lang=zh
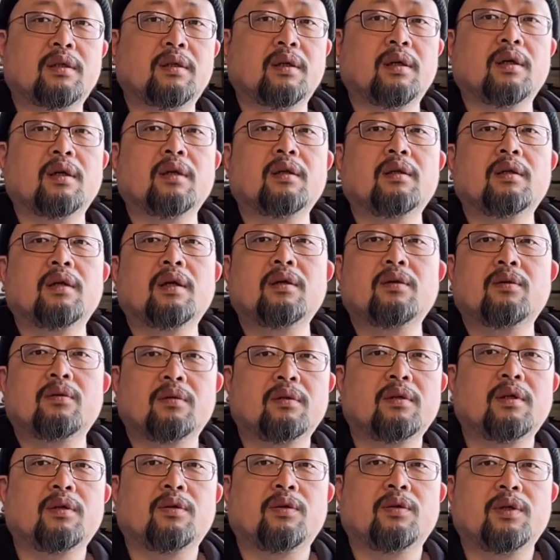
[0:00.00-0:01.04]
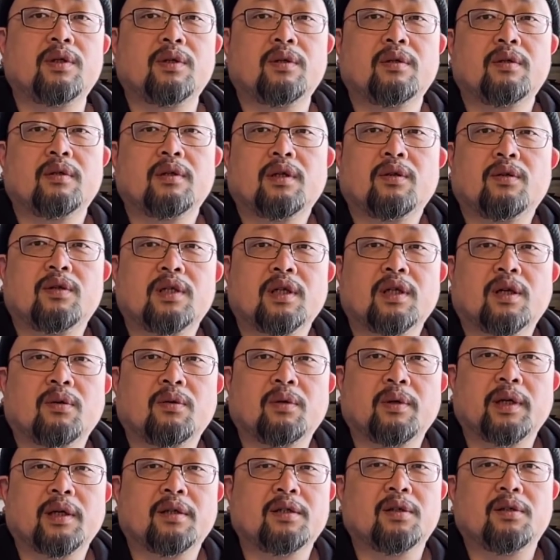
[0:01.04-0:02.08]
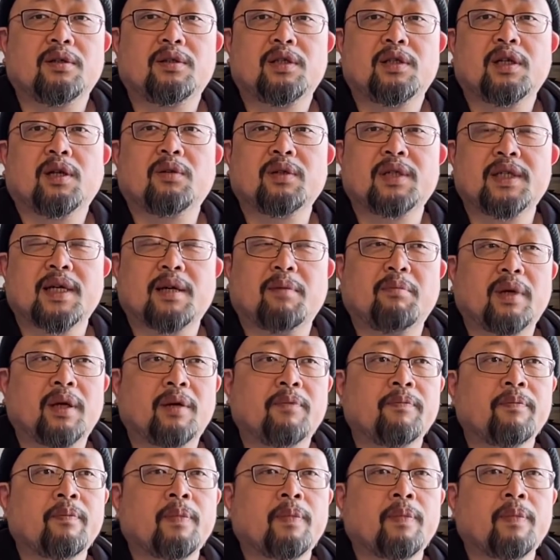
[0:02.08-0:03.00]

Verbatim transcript: 那那就那就那就交交交钱呗。